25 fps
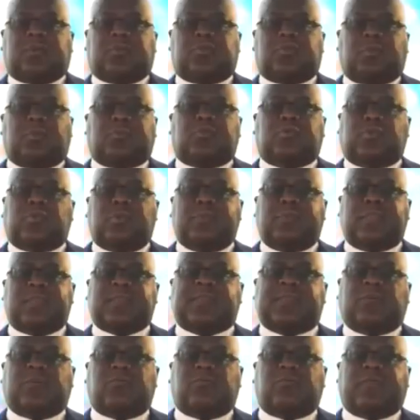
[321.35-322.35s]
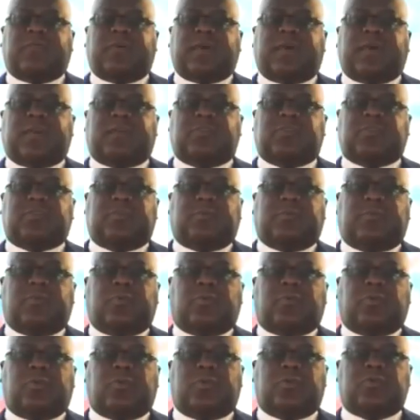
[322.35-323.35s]
je me suis mis à l'ouvrage
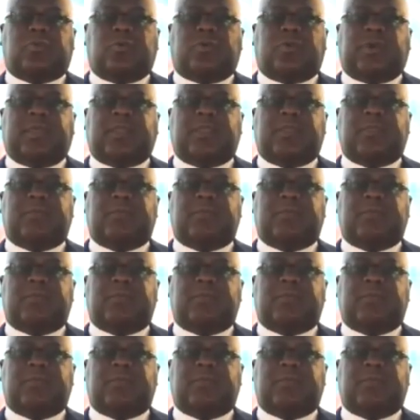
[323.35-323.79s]
pour redorer